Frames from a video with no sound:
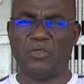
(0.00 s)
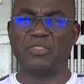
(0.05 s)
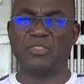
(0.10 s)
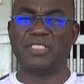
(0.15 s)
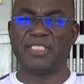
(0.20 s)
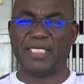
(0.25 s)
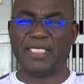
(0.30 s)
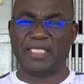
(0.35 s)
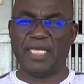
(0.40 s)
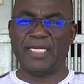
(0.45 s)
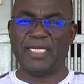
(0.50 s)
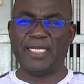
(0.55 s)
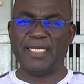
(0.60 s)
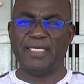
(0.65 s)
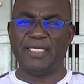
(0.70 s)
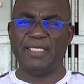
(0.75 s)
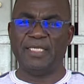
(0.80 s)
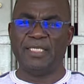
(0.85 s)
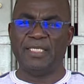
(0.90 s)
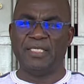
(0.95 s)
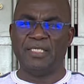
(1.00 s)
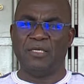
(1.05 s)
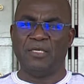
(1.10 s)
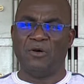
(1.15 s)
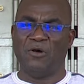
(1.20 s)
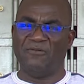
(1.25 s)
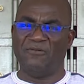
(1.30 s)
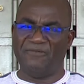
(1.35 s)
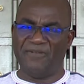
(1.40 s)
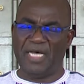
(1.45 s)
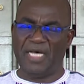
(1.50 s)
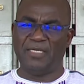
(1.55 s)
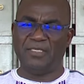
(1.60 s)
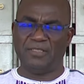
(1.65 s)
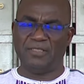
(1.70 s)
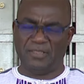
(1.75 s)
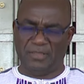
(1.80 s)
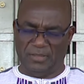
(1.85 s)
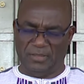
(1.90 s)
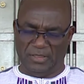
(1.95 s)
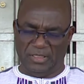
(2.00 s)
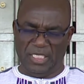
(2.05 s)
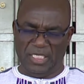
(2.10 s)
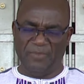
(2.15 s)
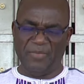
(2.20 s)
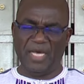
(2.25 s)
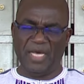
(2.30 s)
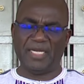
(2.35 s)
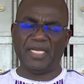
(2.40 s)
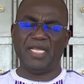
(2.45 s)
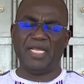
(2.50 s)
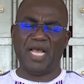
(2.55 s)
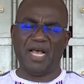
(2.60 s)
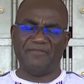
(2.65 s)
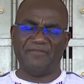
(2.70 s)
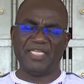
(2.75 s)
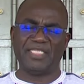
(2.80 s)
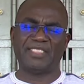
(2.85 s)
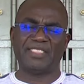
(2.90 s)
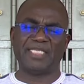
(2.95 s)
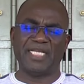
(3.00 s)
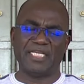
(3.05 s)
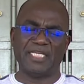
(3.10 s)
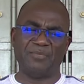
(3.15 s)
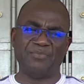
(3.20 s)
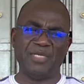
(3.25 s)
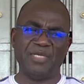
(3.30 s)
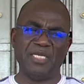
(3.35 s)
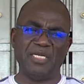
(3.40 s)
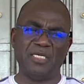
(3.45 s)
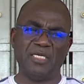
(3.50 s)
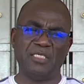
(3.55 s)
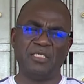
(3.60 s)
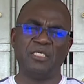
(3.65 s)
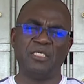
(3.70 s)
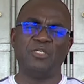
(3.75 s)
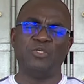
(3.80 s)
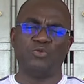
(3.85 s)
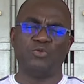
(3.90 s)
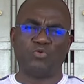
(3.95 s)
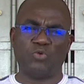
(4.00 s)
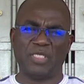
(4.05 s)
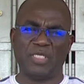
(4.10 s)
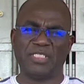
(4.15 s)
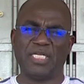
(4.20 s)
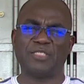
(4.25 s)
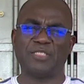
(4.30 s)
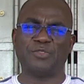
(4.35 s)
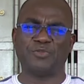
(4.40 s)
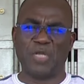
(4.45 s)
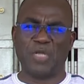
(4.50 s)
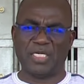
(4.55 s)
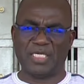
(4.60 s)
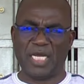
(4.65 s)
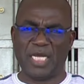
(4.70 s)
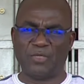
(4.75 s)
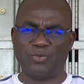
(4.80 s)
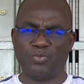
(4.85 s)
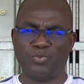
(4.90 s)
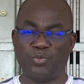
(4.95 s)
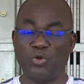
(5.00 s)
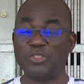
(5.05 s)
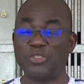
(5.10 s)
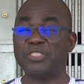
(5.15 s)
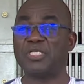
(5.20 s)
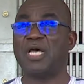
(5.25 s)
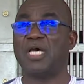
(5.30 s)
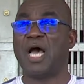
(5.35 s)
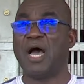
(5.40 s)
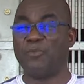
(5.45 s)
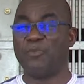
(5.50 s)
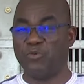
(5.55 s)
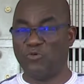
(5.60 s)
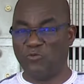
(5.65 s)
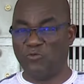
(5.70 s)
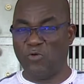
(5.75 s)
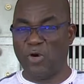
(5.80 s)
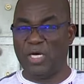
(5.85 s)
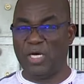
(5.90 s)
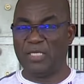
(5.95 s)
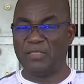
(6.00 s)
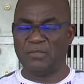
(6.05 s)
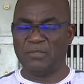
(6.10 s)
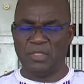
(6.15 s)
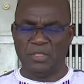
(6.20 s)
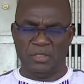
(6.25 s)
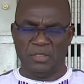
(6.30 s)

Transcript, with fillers: Donc cette année, on va démarrer avec 5364 postes à pourvoir.